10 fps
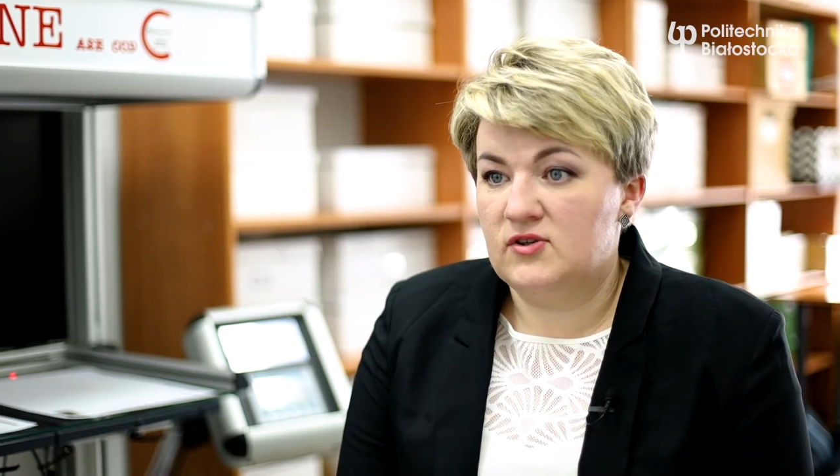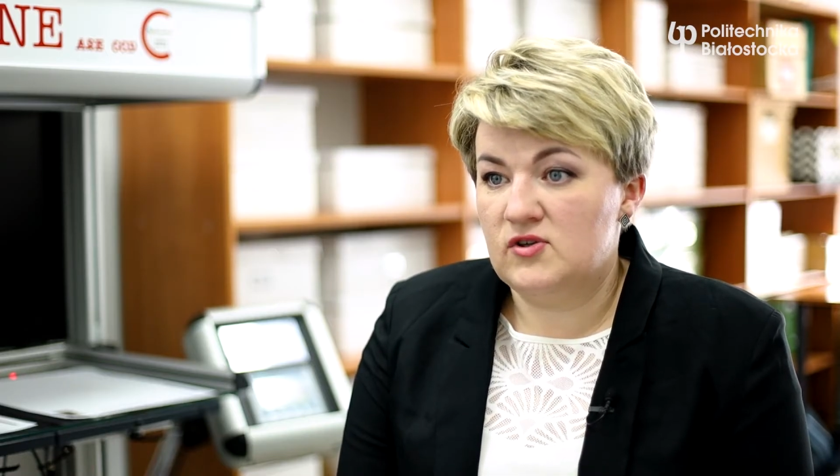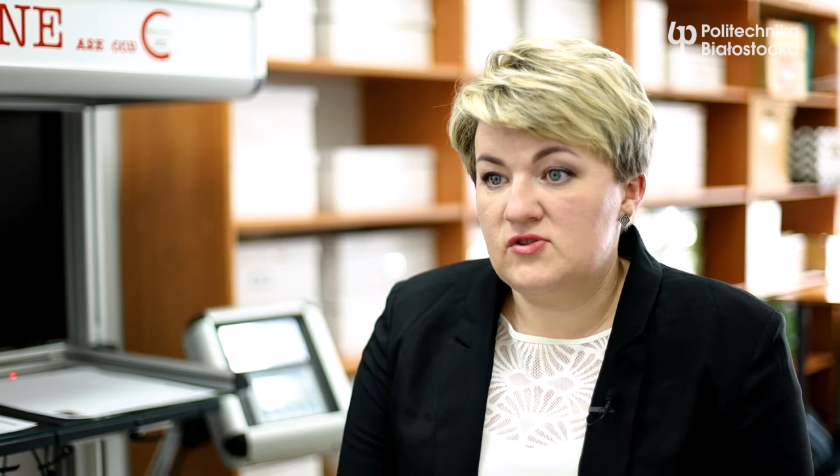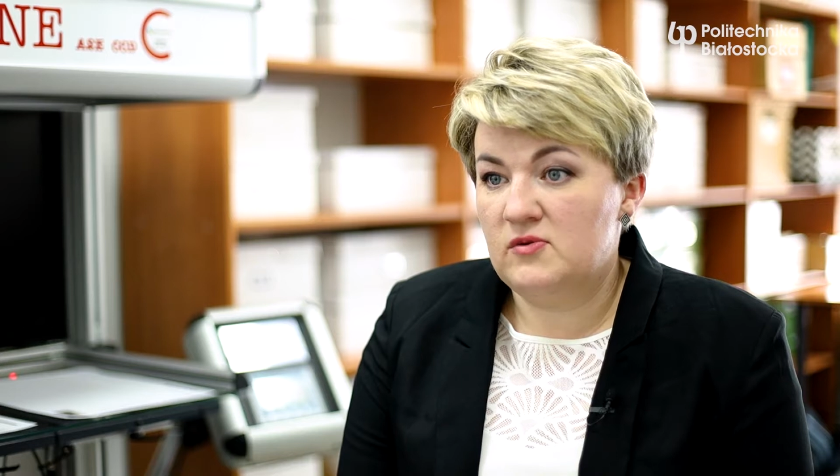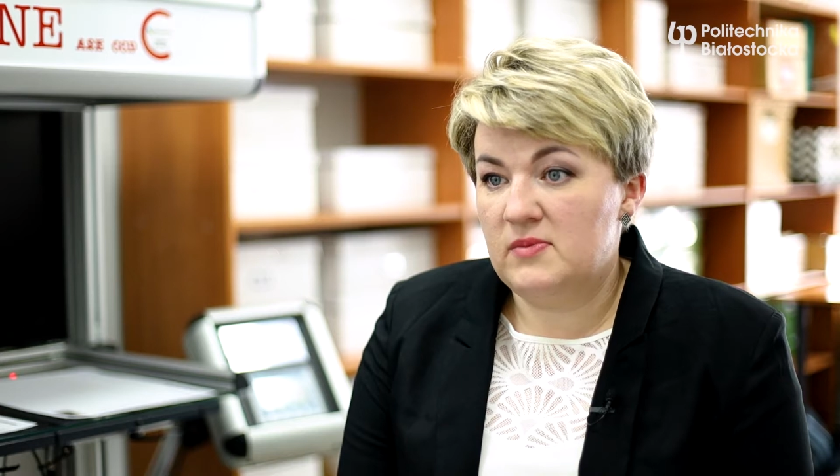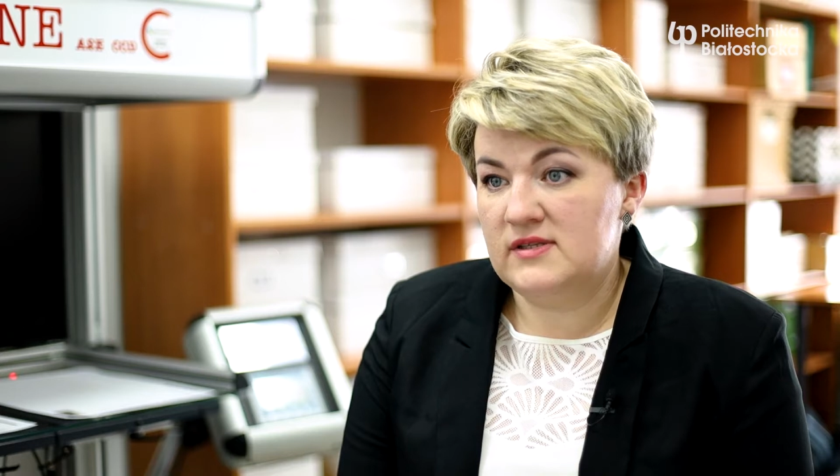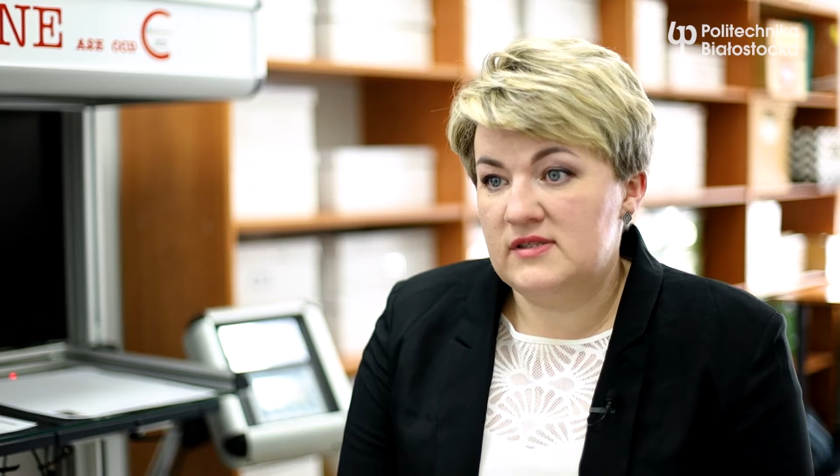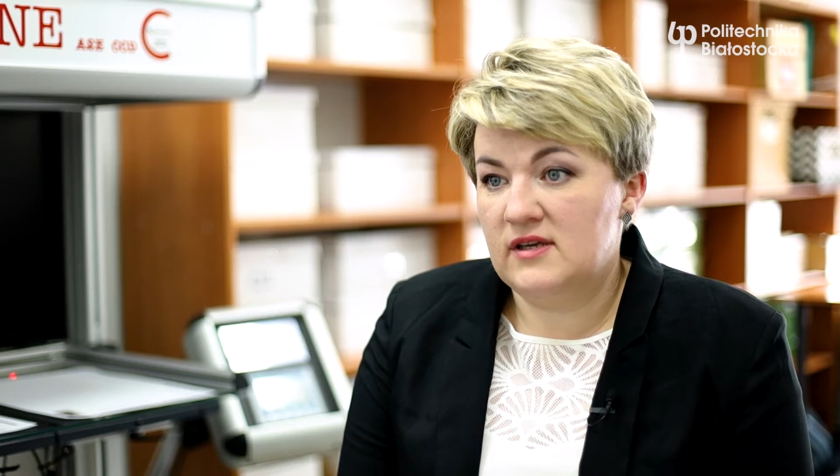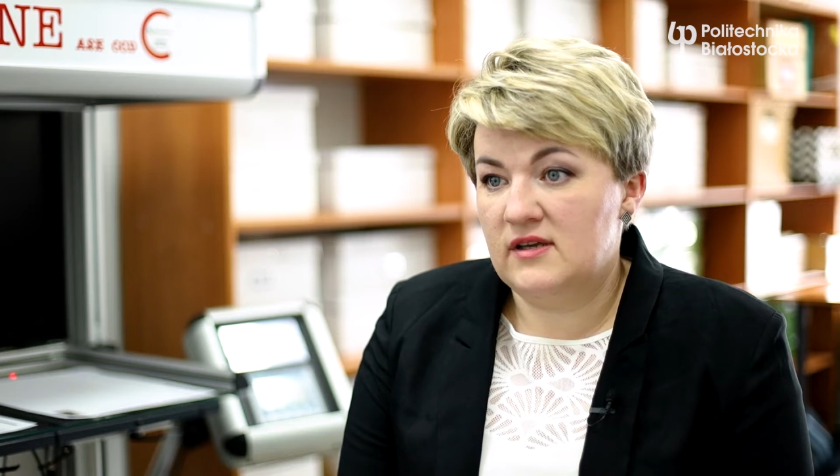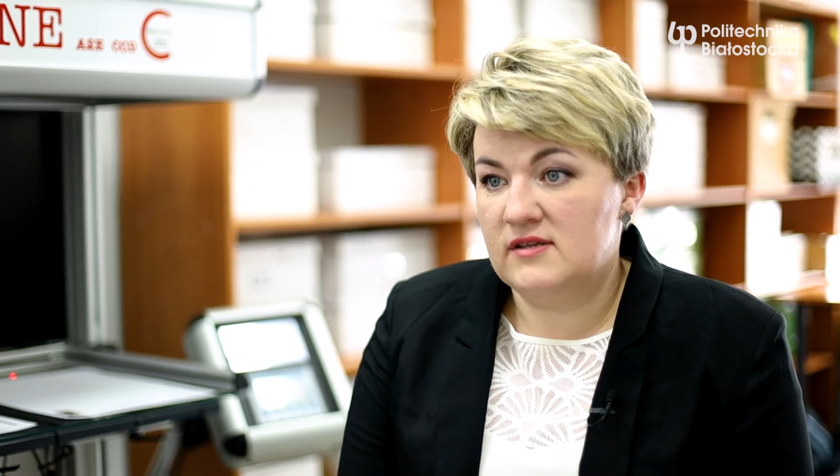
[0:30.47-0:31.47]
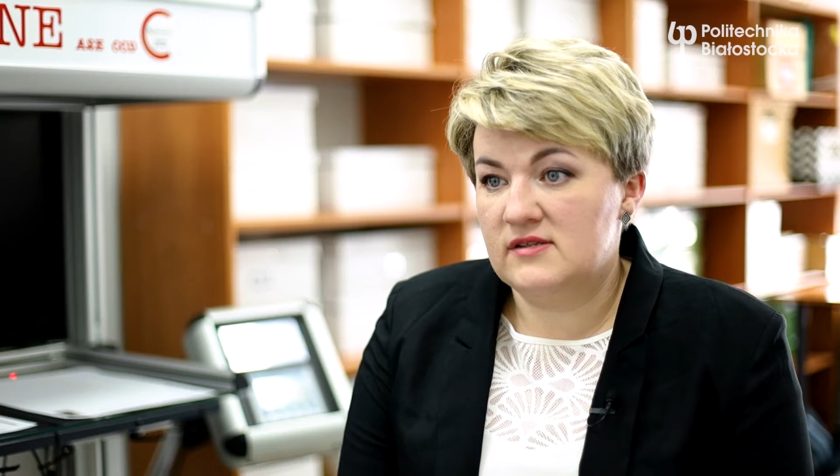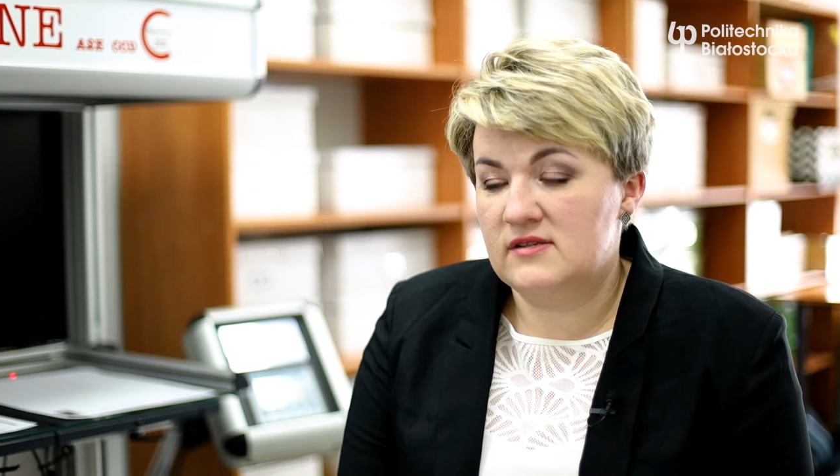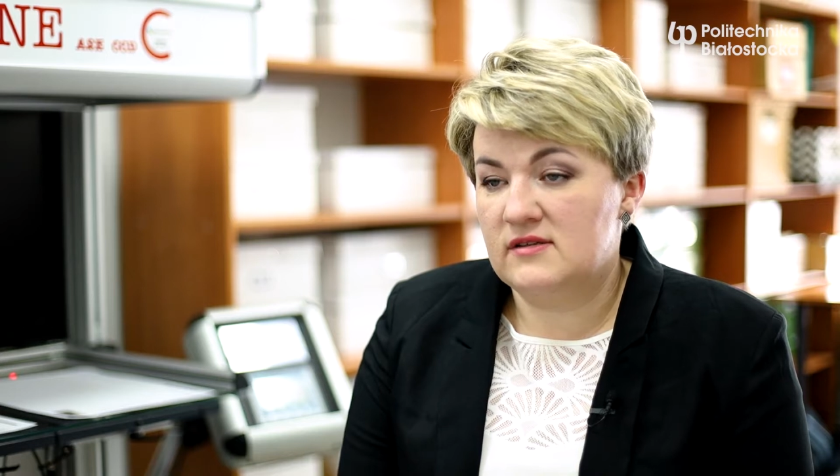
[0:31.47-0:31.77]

to, co obecnie jest